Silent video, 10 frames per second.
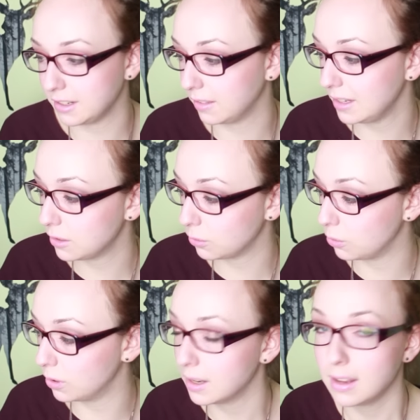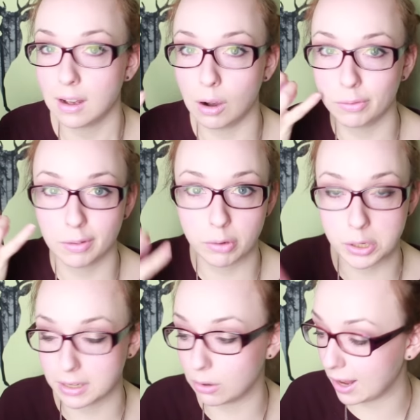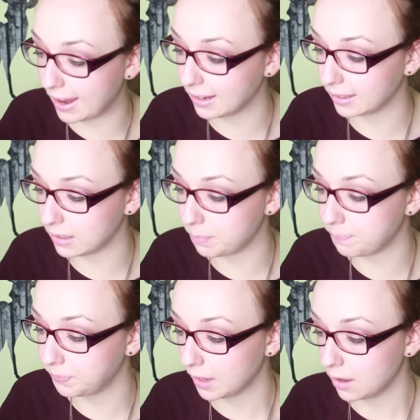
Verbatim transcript: ein Gesichtsöl auf die feuchte Haut eingerieben.